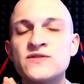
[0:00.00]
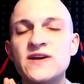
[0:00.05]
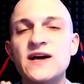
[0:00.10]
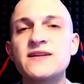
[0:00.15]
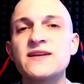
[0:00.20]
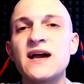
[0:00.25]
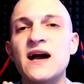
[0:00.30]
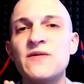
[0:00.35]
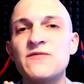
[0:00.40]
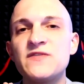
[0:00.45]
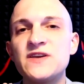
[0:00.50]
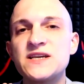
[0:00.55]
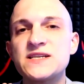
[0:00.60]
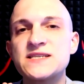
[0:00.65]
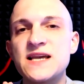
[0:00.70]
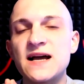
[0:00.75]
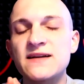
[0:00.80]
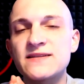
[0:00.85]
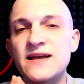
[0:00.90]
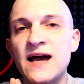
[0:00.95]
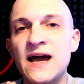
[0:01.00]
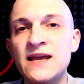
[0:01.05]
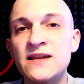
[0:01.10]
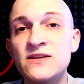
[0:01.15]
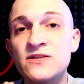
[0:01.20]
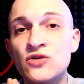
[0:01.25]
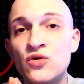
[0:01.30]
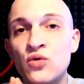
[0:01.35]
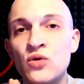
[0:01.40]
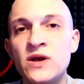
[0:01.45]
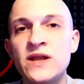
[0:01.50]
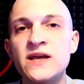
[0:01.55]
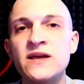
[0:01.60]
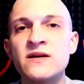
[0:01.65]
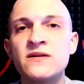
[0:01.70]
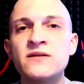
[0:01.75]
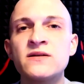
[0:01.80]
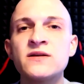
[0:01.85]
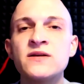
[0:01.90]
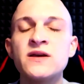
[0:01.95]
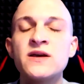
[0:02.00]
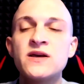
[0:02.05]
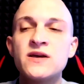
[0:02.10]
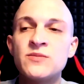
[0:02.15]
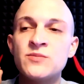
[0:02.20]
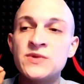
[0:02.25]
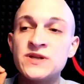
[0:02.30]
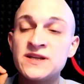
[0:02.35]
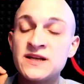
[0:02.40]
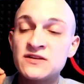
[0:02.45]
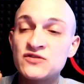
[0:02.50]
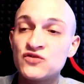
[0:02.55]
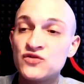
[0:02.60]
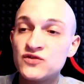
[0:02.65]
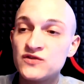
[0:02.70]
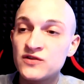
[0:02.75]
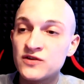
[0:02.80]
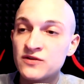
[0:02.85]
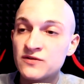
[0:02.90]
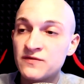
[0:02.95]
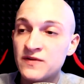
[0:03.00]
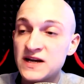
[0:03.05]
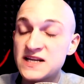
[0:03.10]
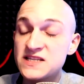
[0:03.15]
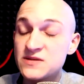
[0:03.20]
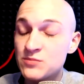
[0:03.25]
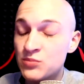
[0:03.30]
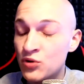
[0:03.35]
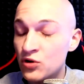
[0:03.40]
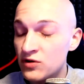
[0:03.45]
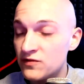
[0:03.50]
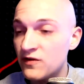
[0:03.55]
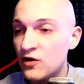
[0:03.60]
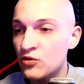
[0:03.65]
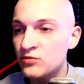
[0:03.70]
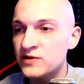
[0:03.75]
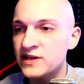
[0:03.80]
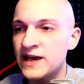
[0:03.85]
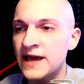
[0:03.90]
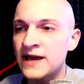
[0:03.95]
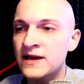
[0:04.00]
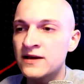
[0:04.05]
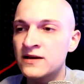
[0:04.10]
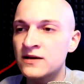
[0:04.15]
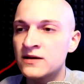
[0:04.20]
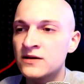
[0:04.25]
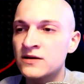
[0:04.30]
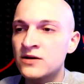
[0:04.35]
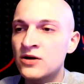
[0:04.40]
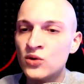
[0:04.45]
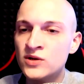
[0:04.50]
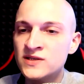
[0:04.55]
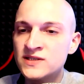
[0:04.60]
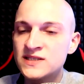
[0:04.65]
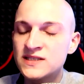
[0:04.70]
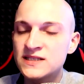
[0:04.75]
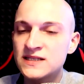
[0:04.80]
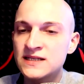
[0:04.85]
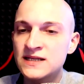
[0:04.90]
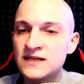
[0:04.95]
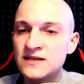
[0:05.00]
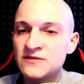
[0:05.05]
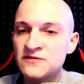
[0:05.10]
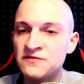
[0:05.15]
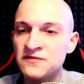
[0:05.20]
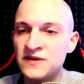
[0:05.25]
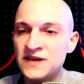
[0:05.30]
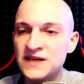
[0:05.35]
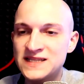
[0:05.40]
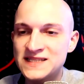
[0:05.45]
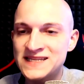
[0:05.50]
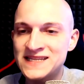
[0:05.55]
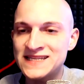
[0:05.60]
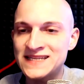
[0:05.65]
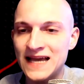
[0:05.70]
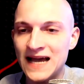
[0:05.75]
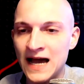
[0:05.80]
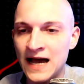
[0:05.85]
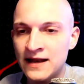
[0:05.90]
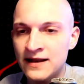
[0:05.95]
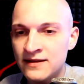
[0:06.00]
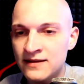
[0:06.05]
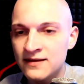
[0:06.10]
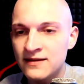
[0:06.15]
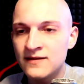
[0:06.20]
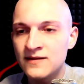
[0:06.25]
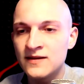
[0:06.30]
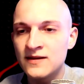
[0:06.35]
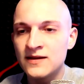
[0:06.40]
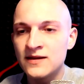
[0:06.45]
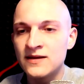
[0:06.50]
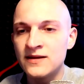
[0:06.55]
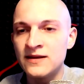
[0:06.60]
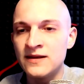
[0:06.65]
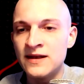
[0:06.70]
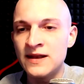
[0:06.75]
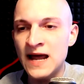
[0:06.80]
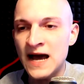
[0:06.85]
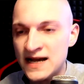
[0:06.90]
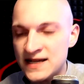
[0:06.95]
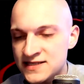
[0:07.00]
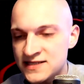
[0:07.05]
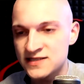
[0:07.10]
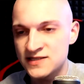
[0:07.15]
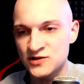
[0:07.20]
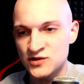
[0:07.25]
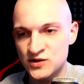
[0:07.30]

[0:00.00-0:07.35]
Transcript: dann kam, wie gesagt, ein Kollege mit einer Tüte weißem Pulver um die Ecke und fing sich an, Nasen zu